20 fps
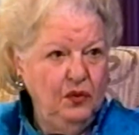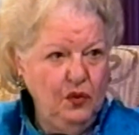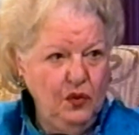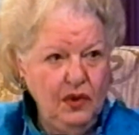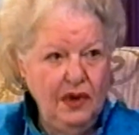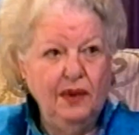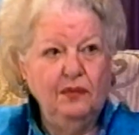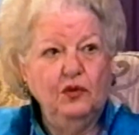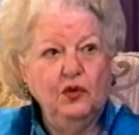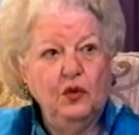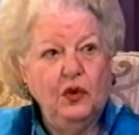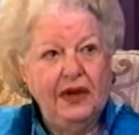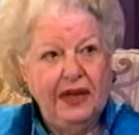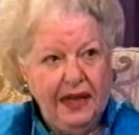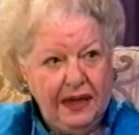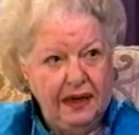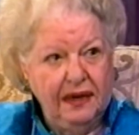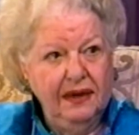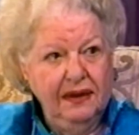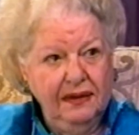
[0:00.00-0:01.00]
una
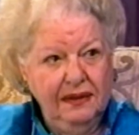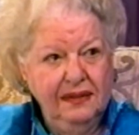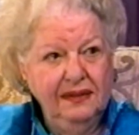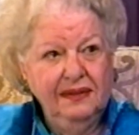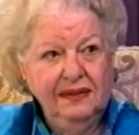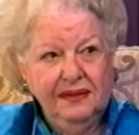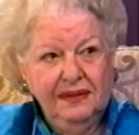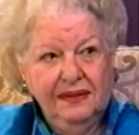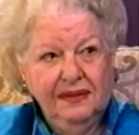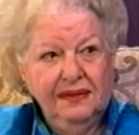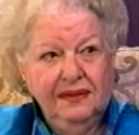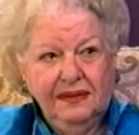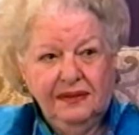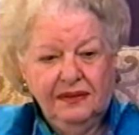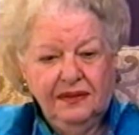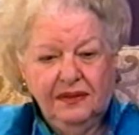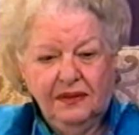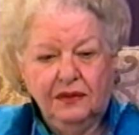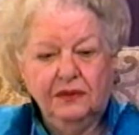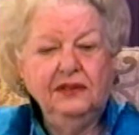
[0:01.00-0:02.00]
mujer,
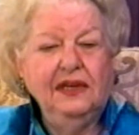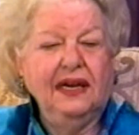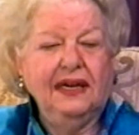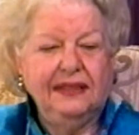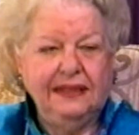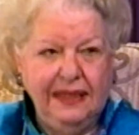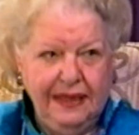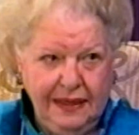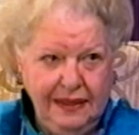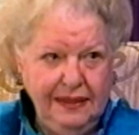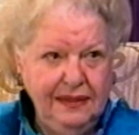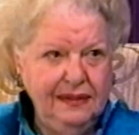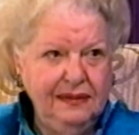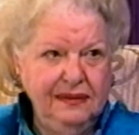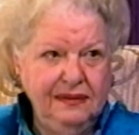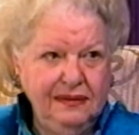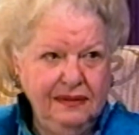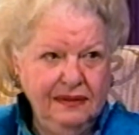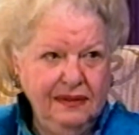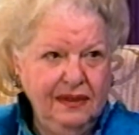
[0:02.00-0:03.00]
una
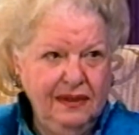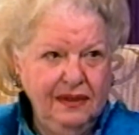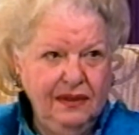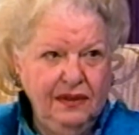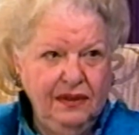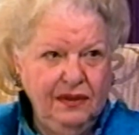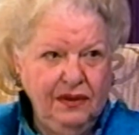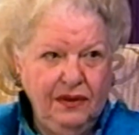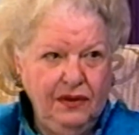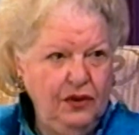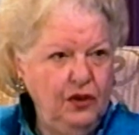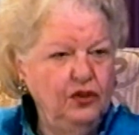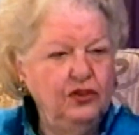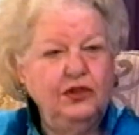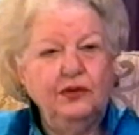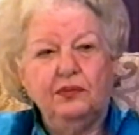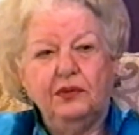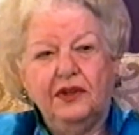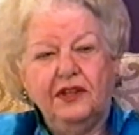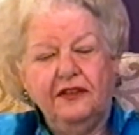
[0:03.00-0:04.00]
actriz, no
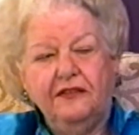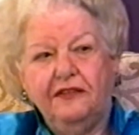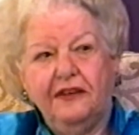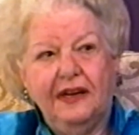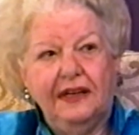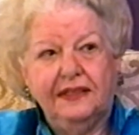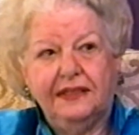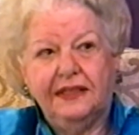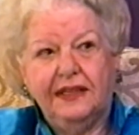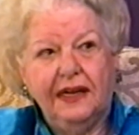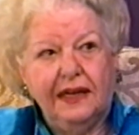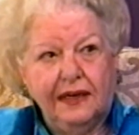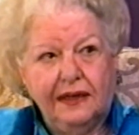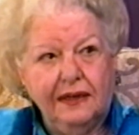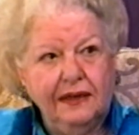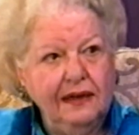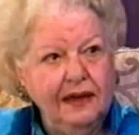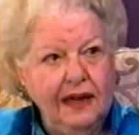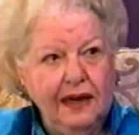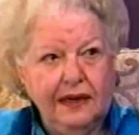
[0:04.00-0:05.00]
se puede faltar
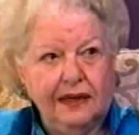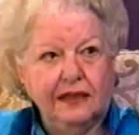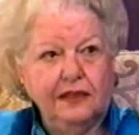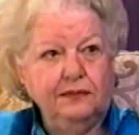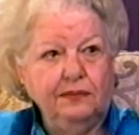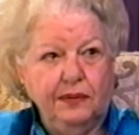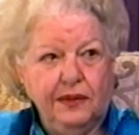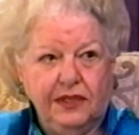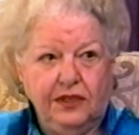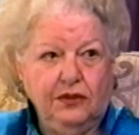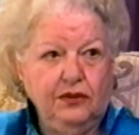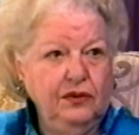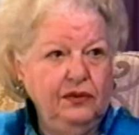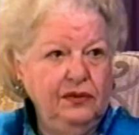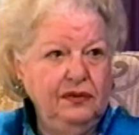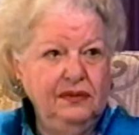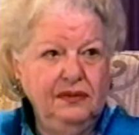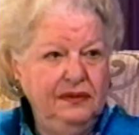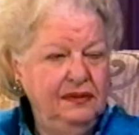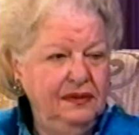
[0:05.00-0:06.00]
al respeto.